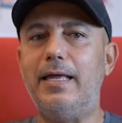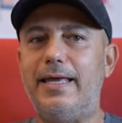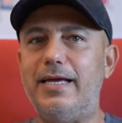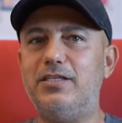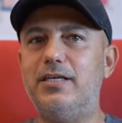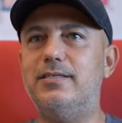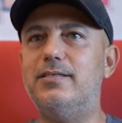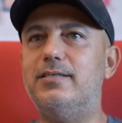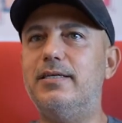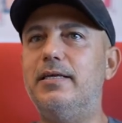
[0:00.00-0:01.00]
Keşke
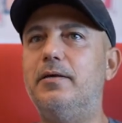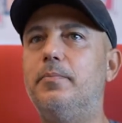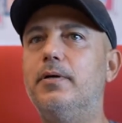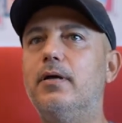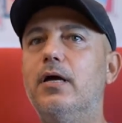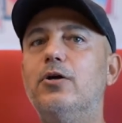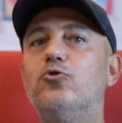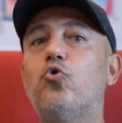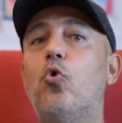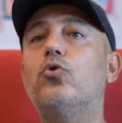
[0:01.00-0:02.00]
sizin gibi
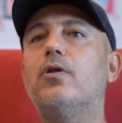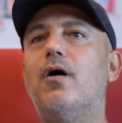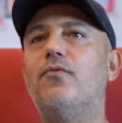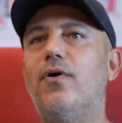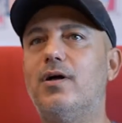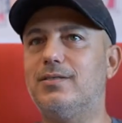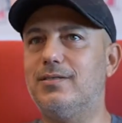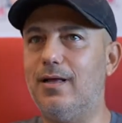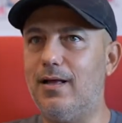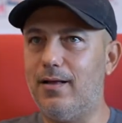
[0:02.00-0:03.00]
çok daha
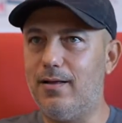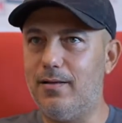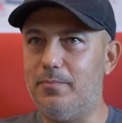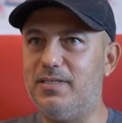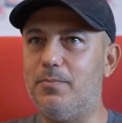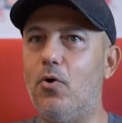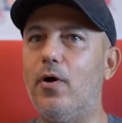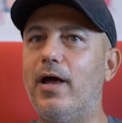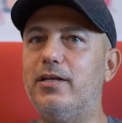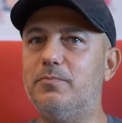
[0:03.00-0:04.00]
fazla bizim
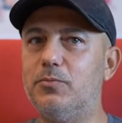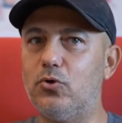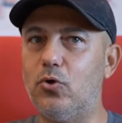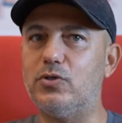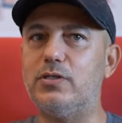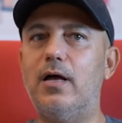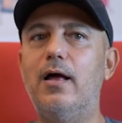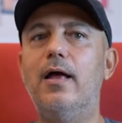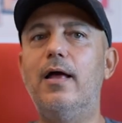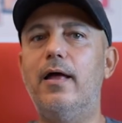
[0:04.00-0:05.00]
öğrencimiz
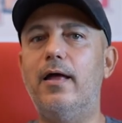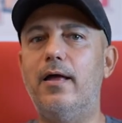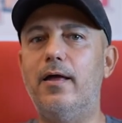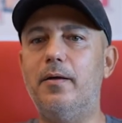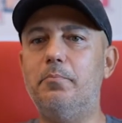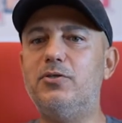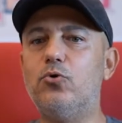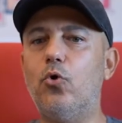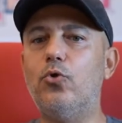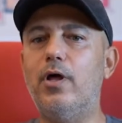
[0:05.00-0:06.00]
olsa e,
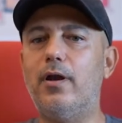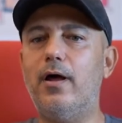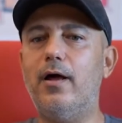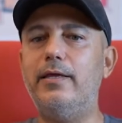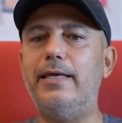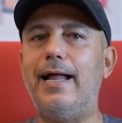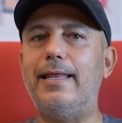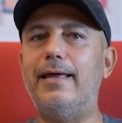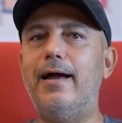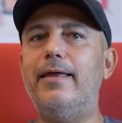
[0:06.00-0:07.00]
biz onlara
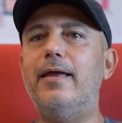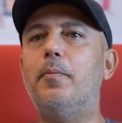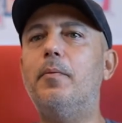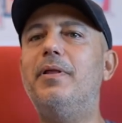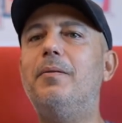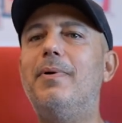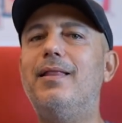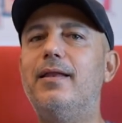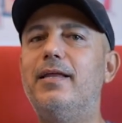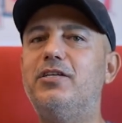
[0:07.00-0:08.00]
yelken
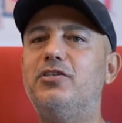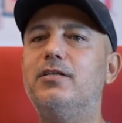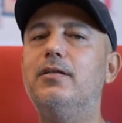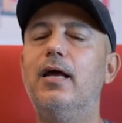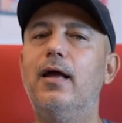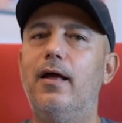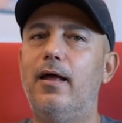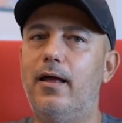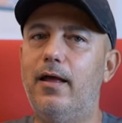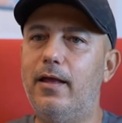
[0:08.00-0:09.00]
yapabilmeleri için
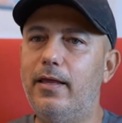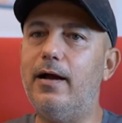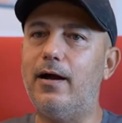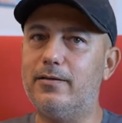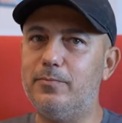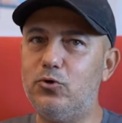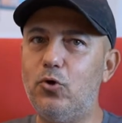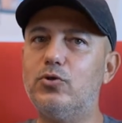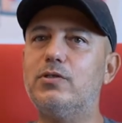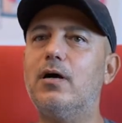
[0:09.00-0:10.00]
e,
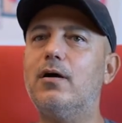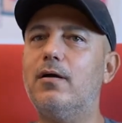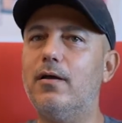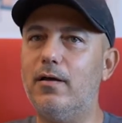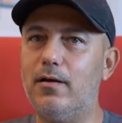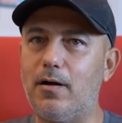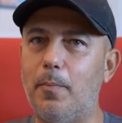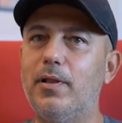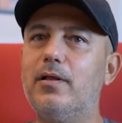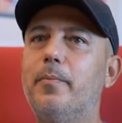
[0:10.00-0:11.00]
yardımcı olsak, e,
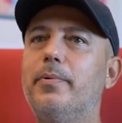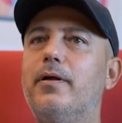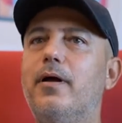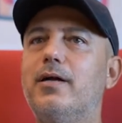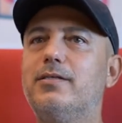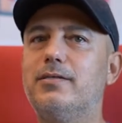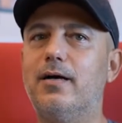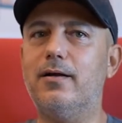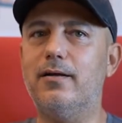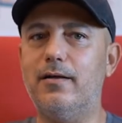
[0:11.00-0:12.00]
kapalı kapıları
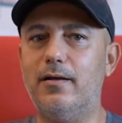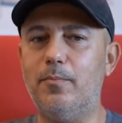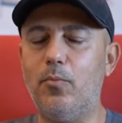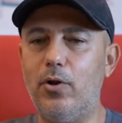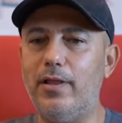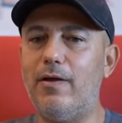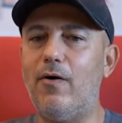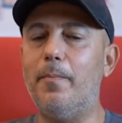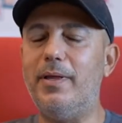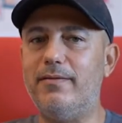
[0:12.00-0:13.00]
açsak, e, böyle
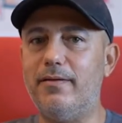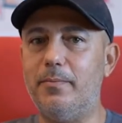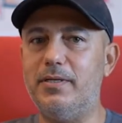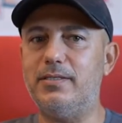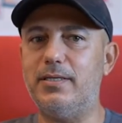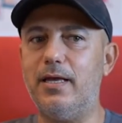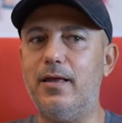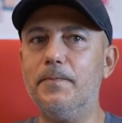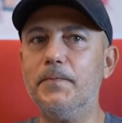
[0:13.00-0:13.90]
devam ettirebilsek.